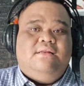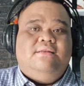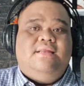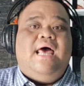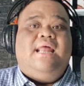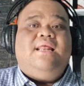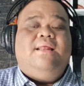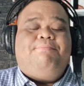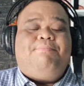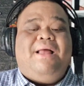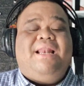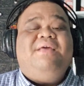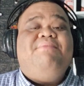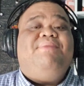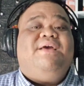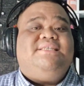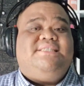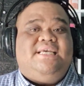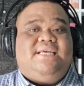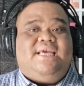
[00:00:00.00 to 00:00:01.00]
Dari paling
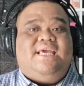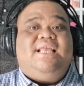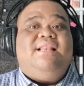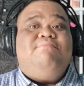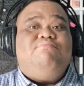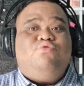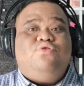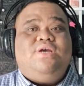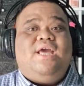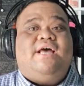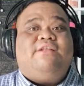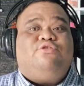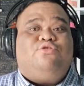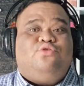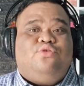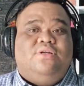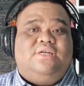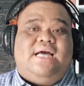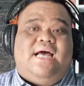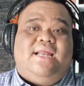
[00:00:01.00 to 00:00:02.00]
basic ilmu yang
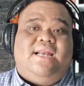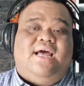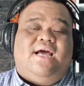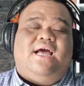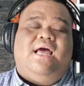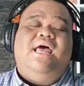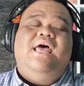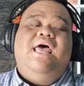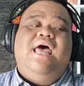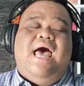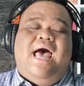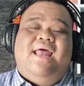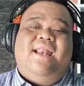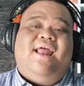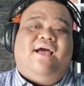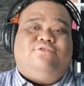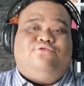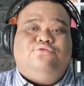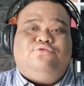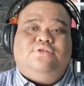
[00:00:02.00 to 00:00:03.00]
turun ke anak
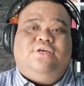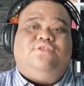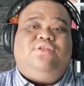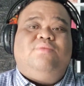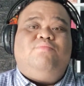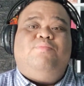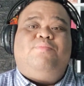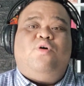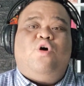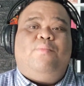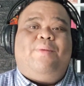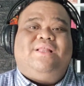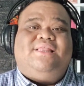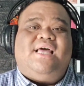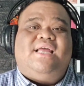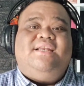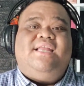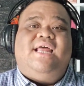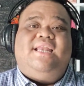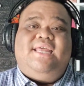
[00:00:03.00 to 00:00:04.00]
anak cucunya itu ilmu
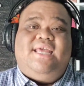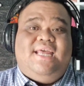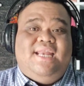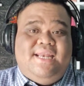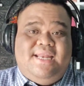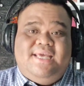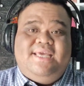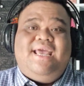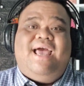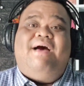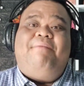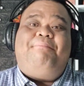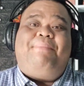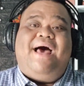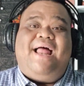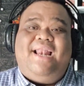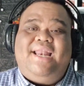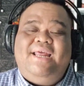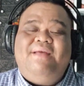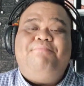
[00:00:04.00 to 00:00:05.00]
pengobatan dan ini yang
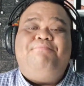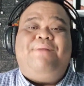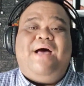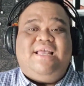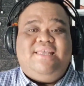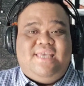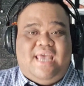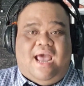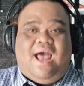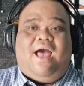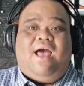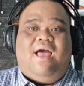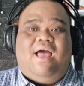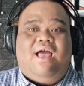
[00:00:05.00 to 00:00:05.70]
paling banyak